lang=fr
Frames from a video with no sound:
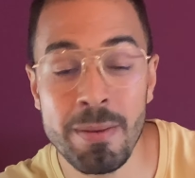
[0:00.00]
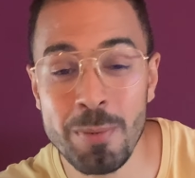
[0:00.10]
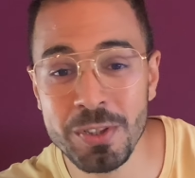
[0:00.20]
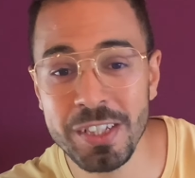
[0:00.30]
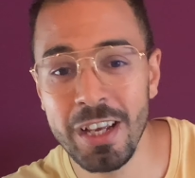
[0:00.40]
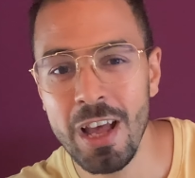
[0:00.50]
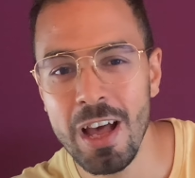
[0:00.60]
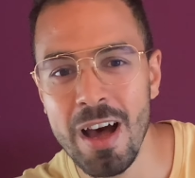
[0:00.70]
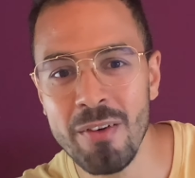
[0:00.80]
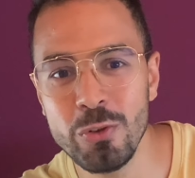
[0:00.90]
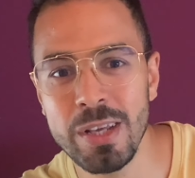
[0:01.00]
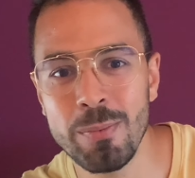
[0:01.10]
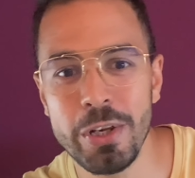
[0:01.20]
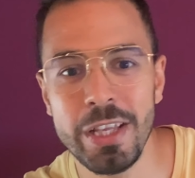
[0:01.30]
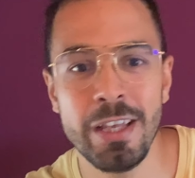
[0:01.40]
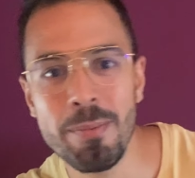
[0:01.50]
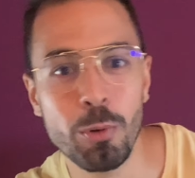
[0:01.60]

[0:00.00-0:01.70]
bah, pensez à vous abonner